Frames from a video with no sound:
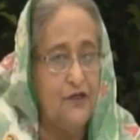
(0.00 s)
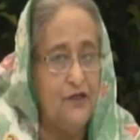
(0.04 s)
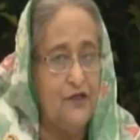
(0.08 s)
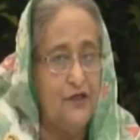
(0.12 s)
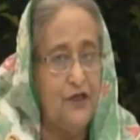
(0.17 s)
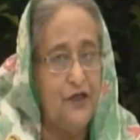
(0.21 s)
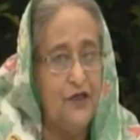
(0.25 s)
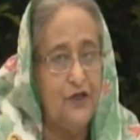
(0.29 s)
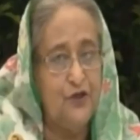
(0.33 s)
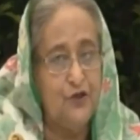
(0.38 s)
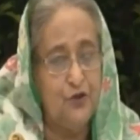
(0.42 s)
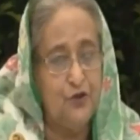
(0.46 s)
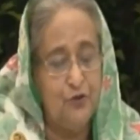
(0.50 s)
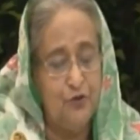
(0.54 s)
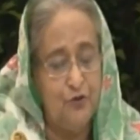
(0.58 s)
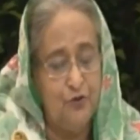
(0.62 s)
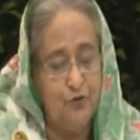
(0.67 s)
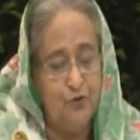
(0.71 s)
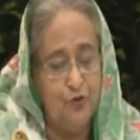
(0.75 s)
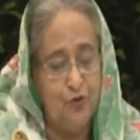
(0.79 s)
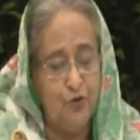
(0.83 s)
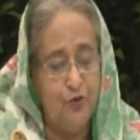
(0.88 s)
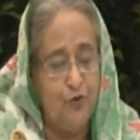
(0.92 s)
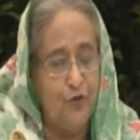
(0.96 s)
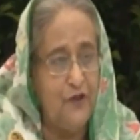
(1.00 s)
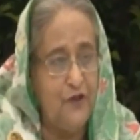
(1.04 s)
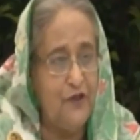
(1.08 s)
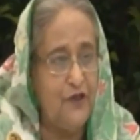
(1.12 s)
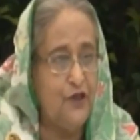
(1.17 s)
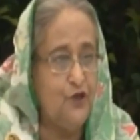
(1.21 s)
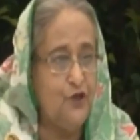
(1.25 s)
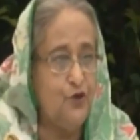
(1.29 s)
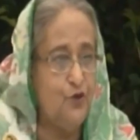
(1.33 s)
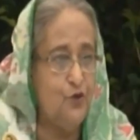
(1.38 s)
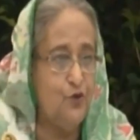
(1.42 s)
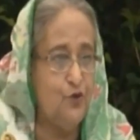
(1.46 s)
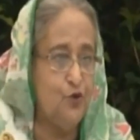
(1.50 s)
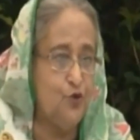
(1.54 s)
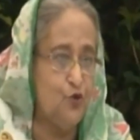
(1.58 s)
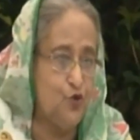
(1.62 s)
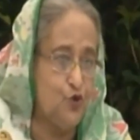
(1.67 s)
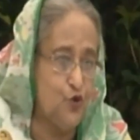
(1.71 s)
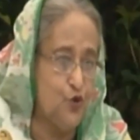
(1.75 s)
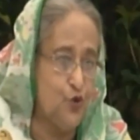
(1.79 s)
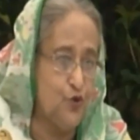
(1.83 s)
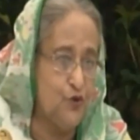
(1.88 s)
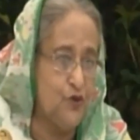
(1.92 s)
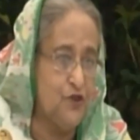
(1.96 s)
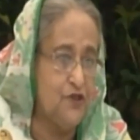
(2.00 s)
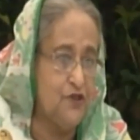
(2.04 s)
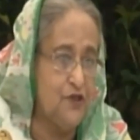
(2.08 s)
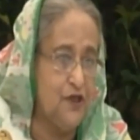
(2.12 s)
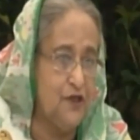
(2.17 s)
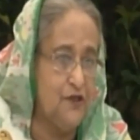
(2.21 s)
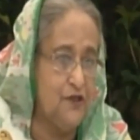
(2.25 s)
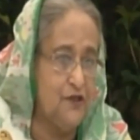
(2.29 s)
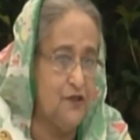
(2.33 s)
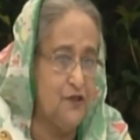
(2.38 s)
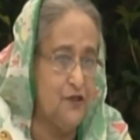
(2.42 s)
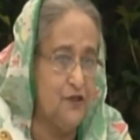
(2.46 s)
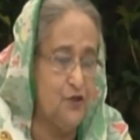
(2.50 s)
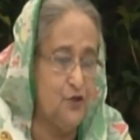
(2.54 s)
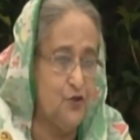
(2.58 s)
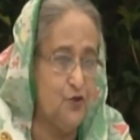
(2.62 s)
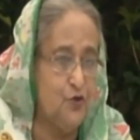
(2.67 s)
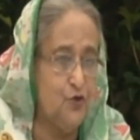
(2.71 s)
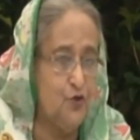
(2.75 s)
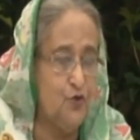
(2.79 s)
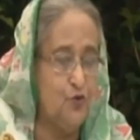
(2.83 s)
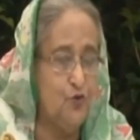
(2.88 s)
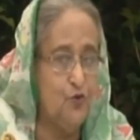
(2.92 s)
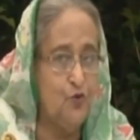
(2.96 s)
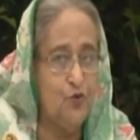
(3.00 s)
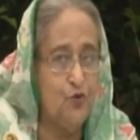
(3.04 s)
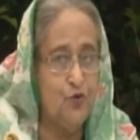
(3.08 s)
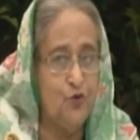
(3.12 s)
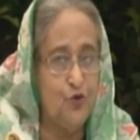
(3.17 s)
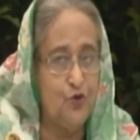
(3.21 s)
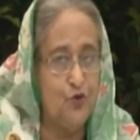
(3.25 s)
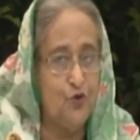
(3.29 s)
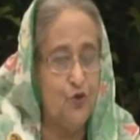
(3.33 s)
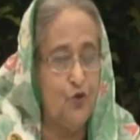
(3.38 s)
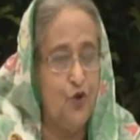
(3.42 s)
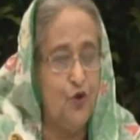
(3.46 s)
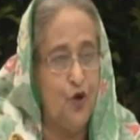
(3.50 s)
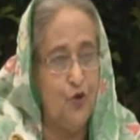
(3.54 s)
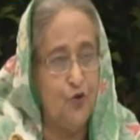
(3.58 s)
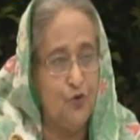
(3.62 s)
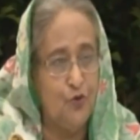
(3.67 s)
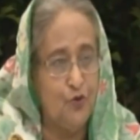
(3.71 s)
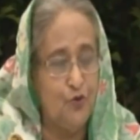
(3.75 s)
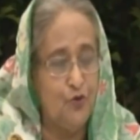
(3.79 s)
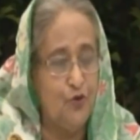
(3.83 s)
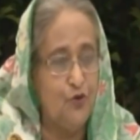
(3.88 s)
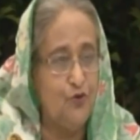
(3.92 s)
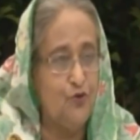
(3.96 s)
প্রধানমন্ত্রী শেখ হাসিনা বলেন সাধারণ ছুটি আগামী নয় এপ্রিল